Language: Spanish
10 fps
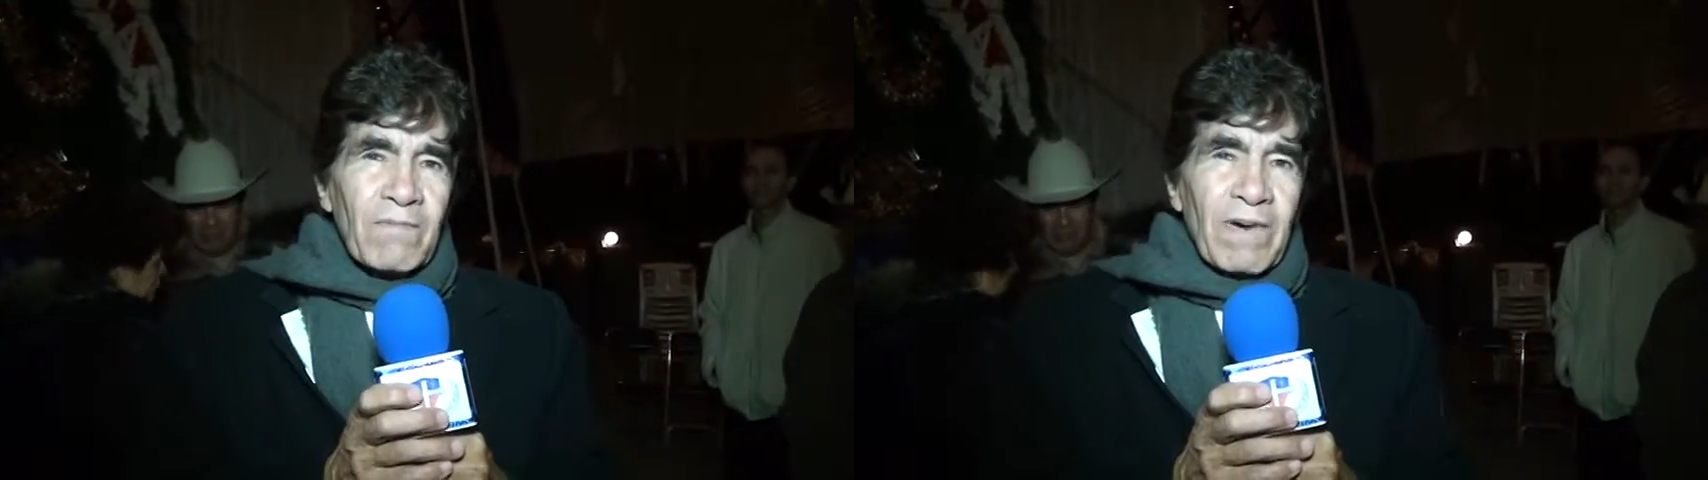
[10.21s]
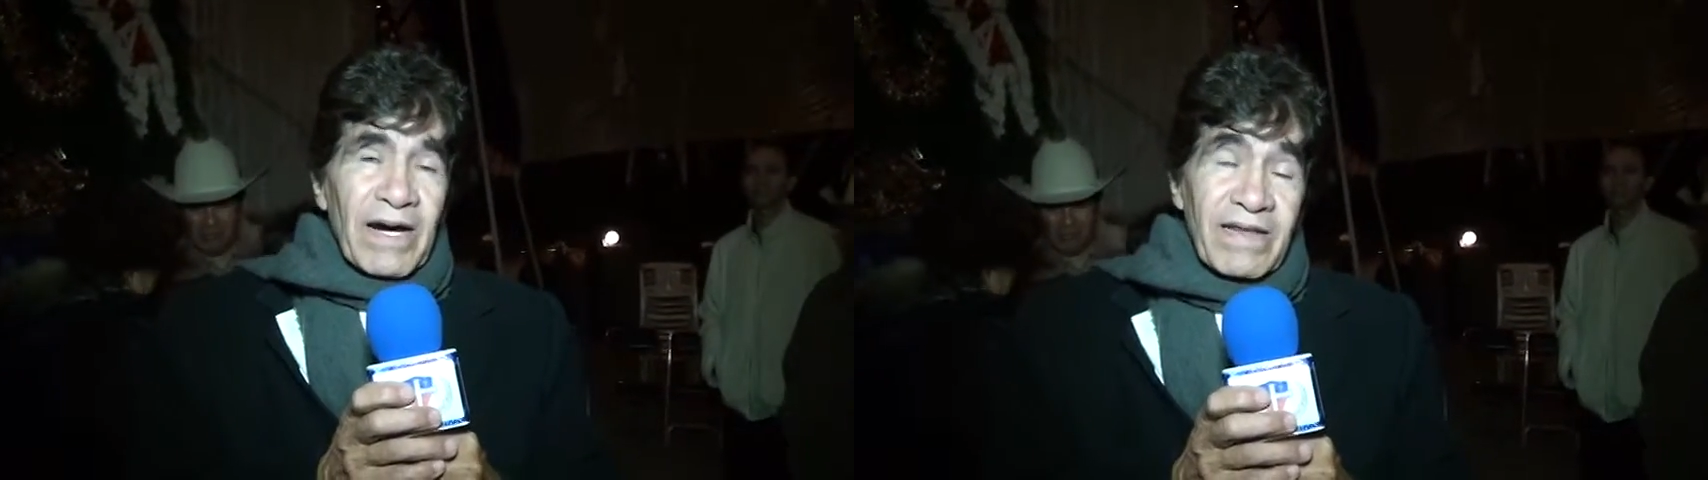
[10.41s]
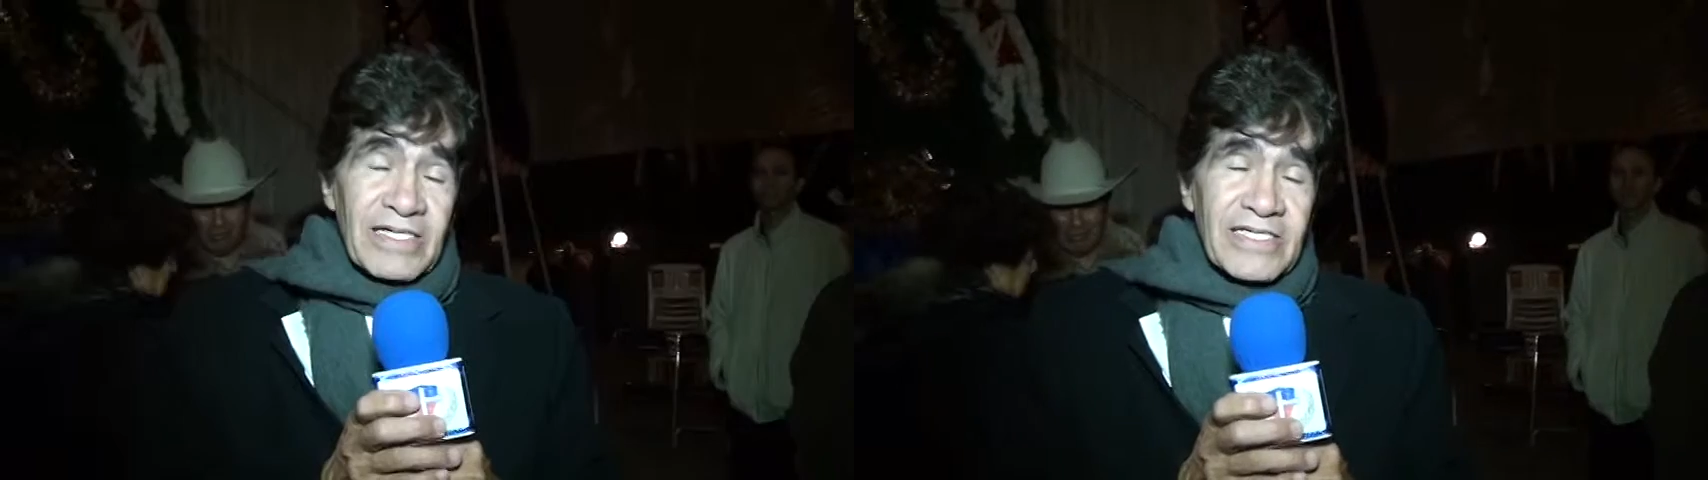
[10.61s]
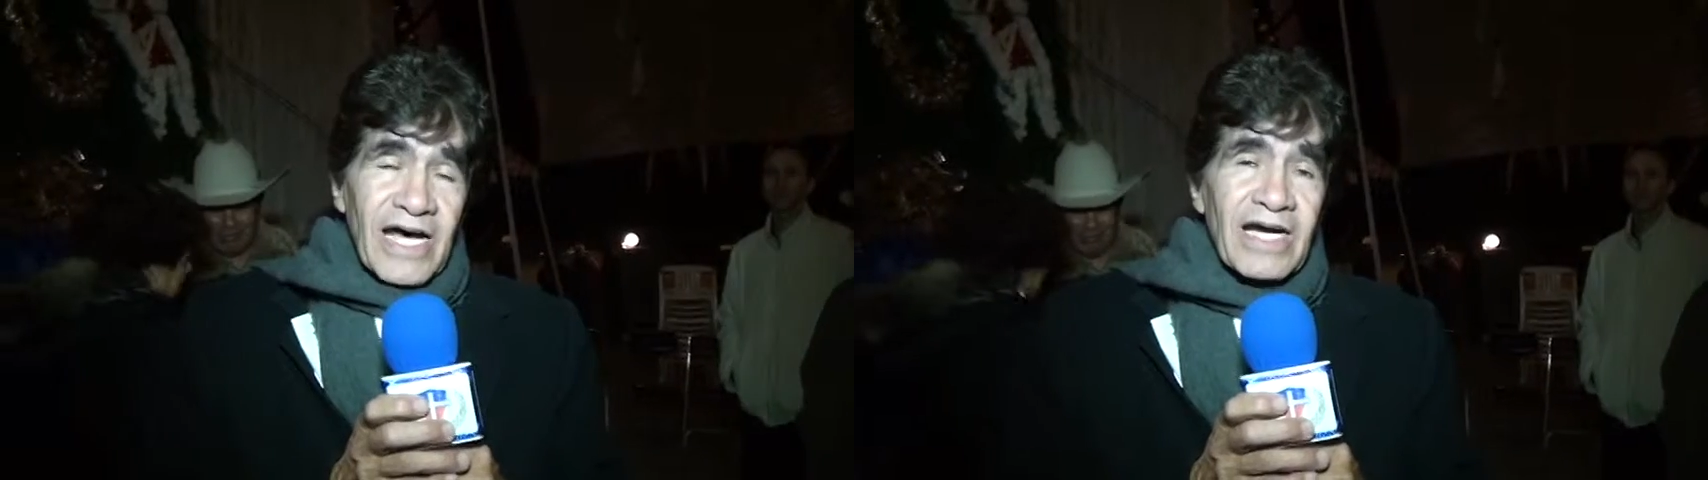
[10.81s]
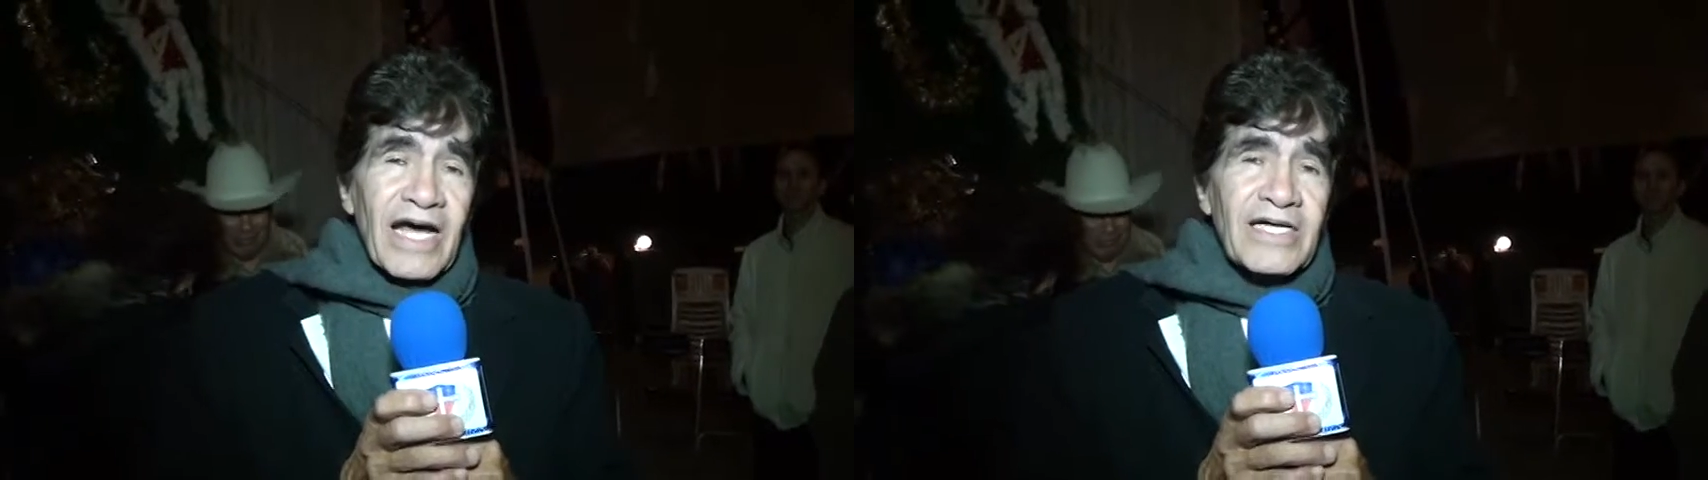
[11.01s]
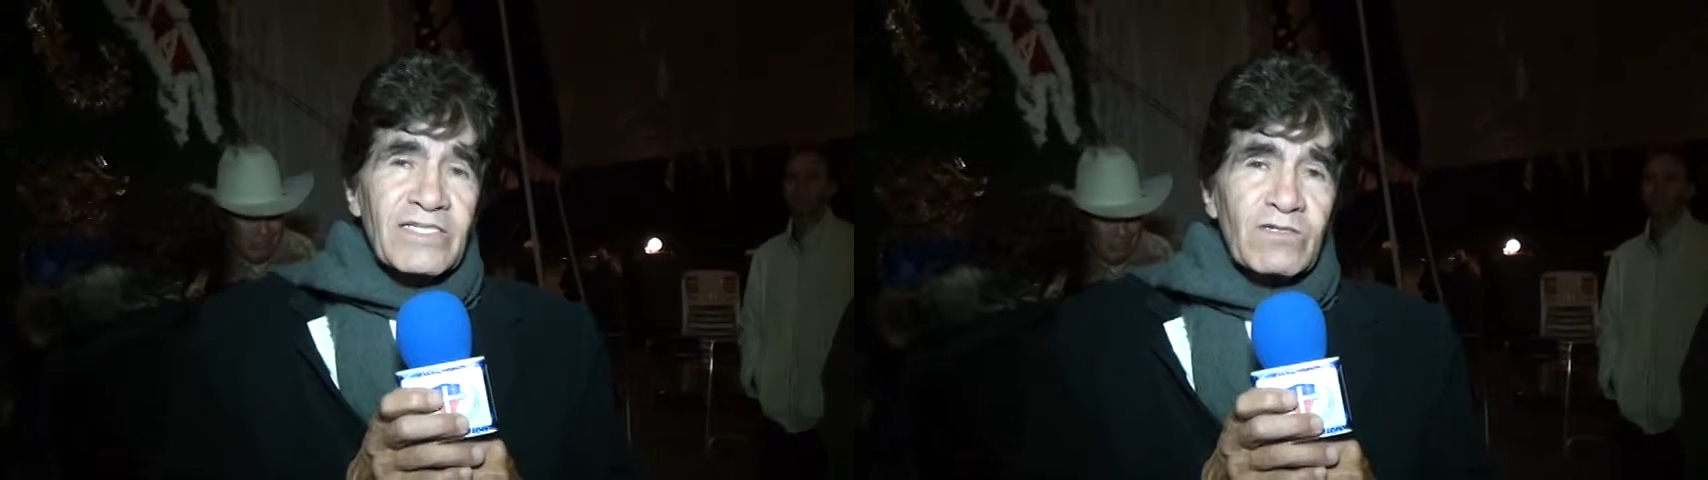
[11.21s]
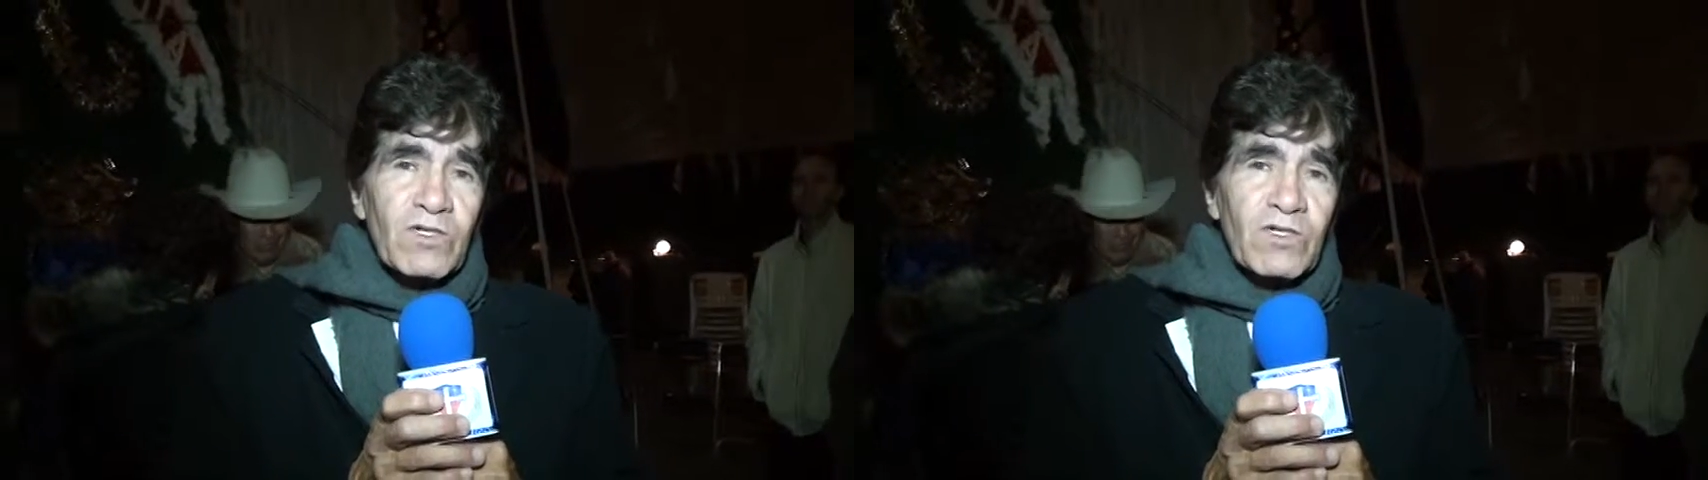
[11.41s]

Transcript: para desearle a esos